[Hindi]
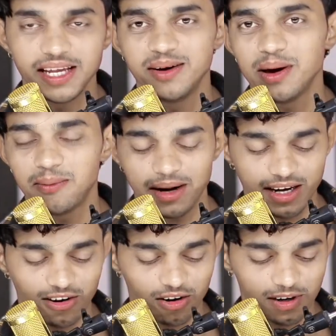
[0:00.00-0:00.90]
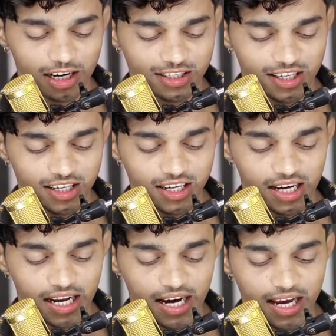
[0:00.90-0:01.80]
मेरे में अप्लाई ना होगा बटन इसलिए नहीं
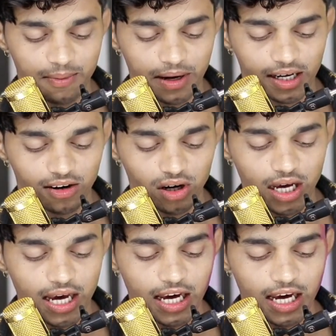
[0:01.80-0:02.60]
आ रहा है यहाँ पर लिखा हुआ है